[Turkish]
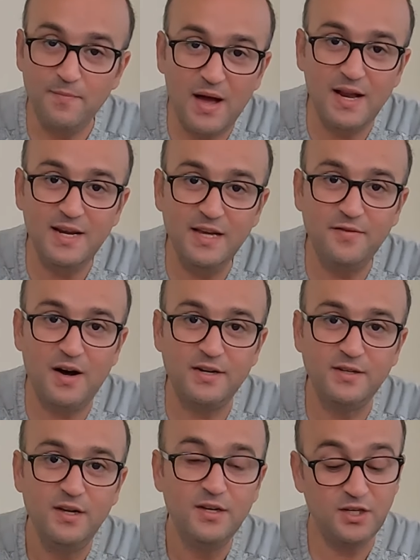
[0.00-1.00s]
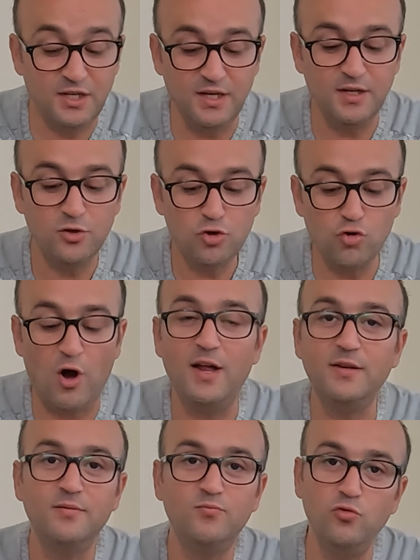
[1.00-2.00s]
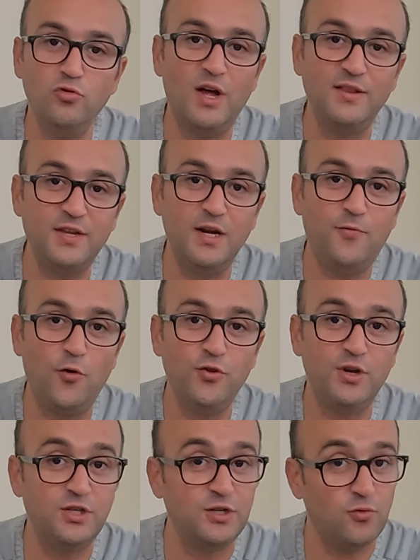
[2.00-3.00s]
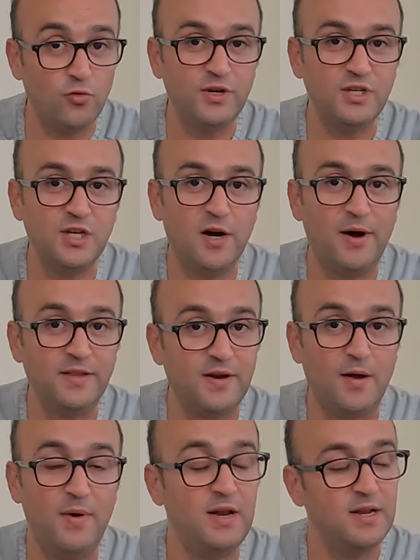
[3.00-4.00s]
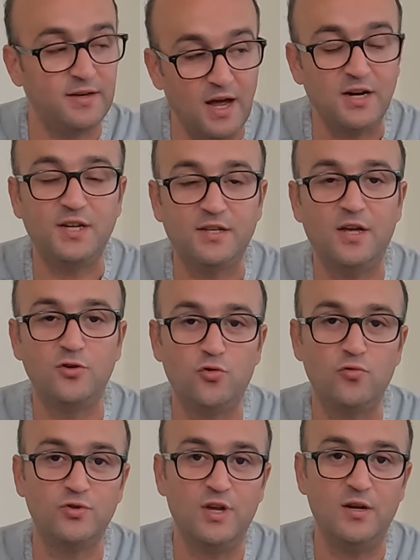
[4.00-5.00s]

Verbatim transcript: RAM belleği var ki şu an bulunan telefonlar için 12 GB RAM bellek gerçekten çok